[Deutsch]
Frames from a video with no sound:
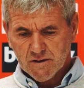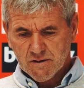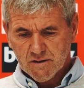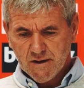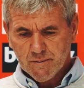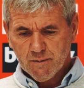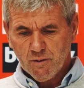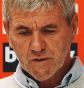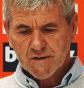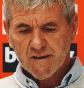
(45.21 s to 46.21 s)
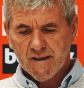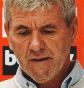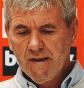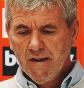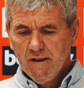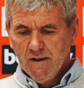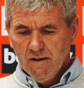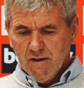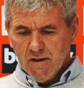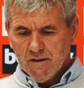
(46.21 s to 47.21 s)
dass das Selbstbewusstsein
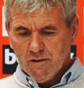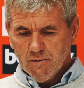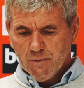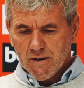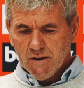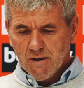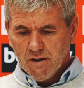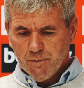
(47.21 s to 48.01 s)
bei,